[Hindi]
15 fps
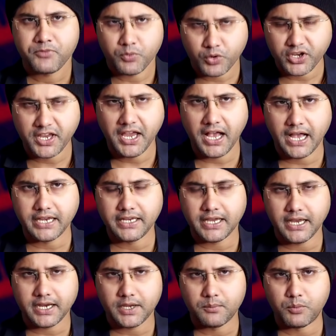वो ये आई
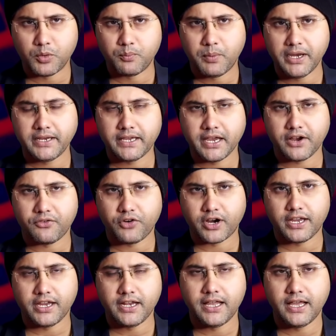है कि मुंबई के एक
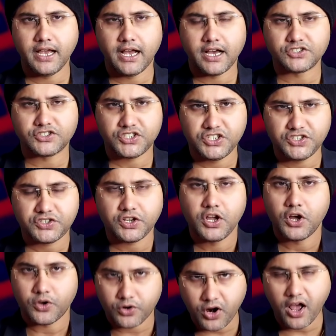वकील हैं आशीष
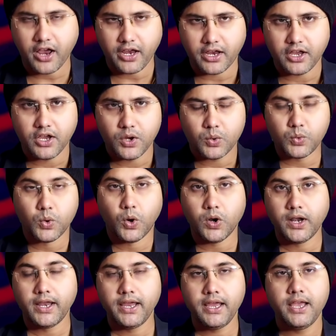राय
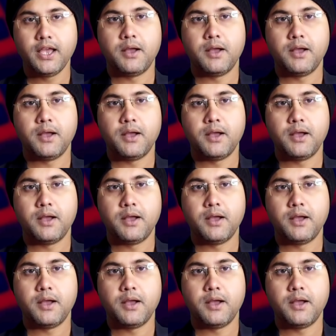उन्होंने